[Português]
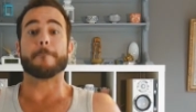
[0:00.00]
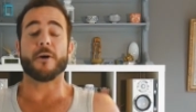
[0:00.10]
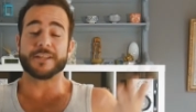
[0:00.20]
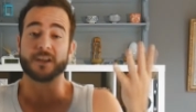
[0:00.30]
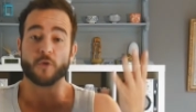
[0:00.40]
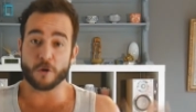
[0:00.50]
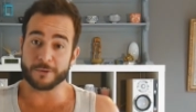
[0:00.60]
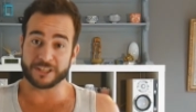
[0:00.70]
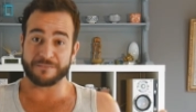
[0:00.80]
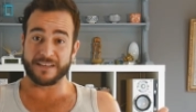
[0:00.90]
Bom, então como
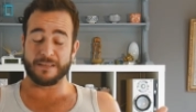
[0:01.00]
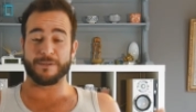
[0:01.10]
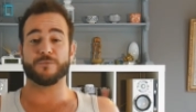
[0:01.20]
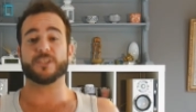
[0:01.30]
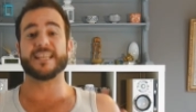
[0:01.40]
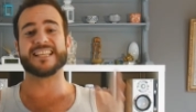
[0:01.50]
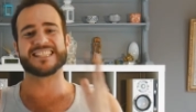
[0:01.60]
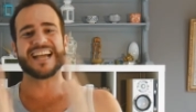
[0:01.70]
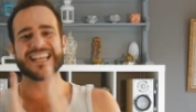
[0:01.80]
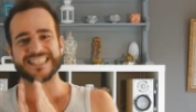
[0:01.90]
eu já falei para vocês,
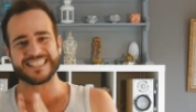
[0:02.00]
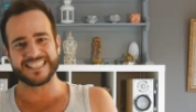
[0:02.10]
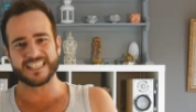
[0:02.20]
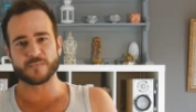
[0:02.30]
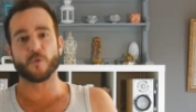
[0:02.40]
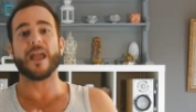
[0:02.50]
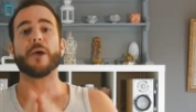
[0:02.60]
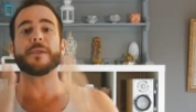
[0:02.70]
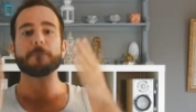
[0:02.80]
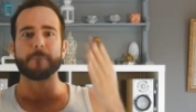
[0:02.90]
galicismo é
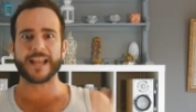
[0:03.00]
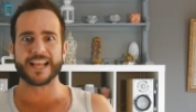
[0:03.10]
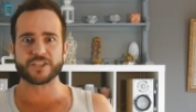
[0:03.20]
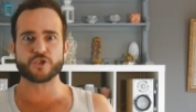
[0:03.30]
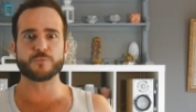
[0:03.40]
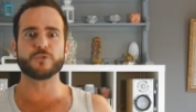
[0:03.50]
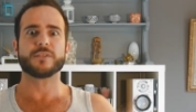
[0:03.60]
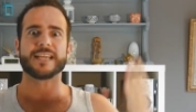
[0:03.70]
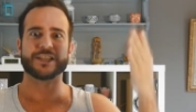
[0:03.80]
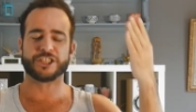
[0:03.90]
o empréstimo
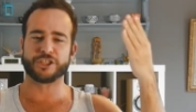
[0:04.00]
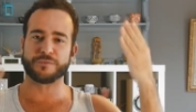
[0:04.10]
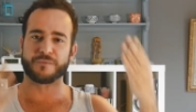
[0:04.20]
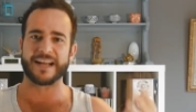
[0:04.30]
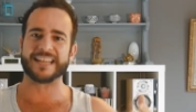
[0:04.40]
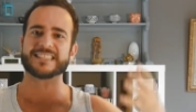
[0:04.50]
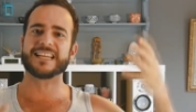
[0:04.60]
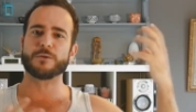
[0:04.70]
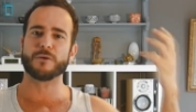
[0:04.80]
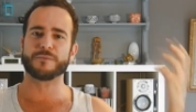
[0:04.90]
que a gente faz da
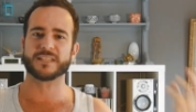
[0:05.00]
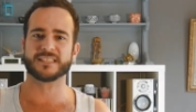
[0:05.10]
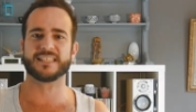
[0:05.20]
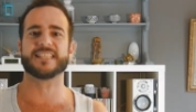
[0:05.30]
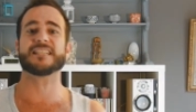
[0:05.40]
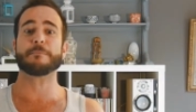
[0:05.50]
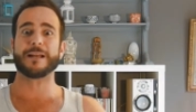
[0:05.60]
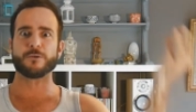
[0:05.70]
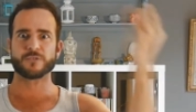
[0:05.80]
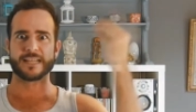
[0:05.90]
língua francesa
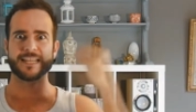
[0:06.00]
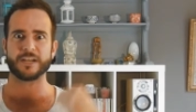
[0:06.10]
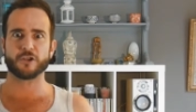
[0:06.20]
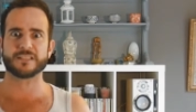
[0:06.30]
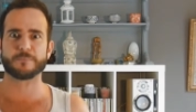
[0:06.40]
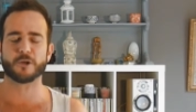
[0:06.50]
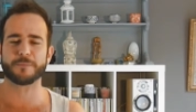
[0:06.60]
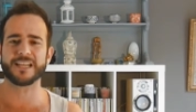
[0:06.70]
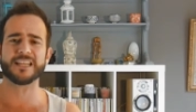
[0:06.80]
para usar na nossa própria